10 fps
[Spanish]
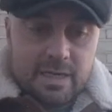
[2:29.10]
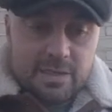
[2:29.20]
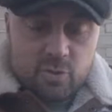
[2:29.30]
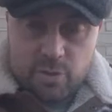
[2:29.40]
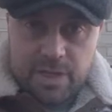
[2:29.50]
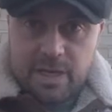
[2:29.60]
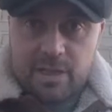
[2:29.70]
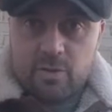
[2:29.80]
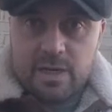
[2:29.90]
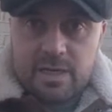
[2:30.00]
ensuciar la
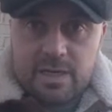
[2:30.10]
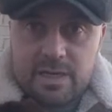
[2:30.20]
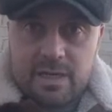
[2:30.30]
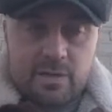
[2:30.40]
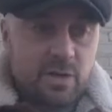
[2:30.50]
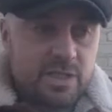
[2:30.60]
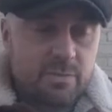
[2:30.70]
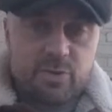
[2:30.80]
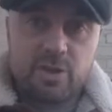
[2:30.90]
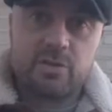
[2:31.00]
ciudad eh, con las
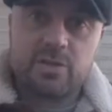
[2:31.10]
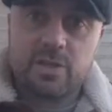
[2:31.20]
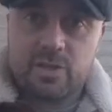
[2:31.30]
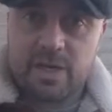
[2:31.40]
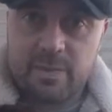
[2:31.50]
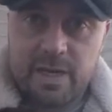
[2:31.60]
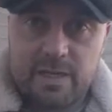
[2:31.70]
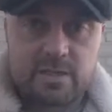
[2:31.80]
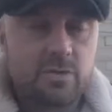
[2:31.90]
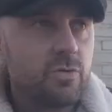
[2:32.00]
disposiciones de los
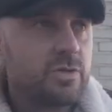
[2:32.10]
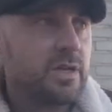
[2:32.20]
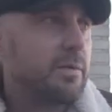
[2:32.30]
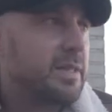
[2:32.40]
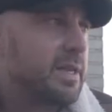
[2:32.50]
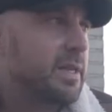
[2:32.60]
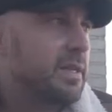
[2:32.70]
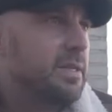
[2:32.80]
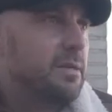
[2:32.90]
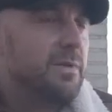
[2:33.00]
animales, ¿no? Últimamente
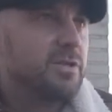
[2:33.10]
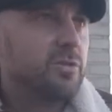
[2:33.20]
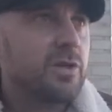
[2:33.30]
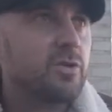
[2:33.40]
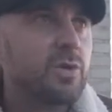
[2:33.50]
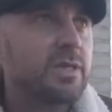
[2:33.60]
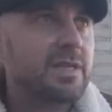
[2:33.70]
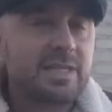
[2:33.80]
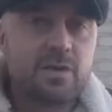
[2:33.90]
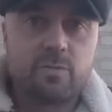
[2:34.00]
me estoy dando cuenta
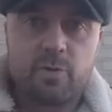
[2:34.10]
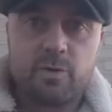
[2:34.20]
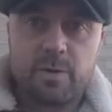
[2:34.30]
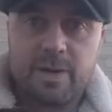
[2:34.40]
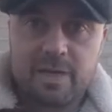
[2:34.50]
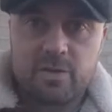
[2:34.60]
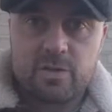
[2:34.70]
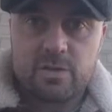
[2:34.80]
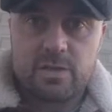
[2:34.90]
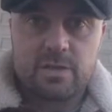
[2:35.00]
que salgo por mi
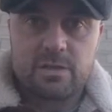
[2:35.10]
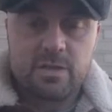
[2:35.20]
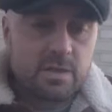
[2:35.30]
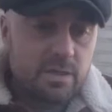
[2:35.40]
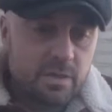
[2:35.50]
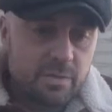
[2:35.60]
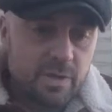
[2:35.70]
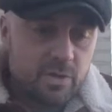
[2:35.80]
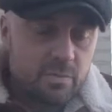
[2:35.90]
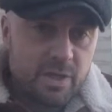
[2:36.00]
barrio y
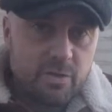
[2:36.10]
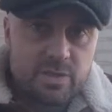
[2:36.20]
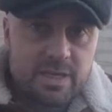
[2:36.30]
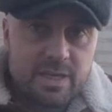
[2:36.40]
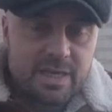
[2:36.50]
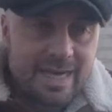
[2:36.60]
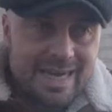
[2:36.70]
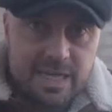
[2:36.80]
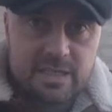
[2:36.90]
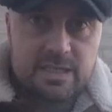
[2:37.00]
veo millones de
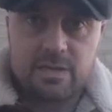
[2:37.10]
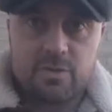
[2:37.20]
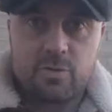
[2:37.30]
cacas en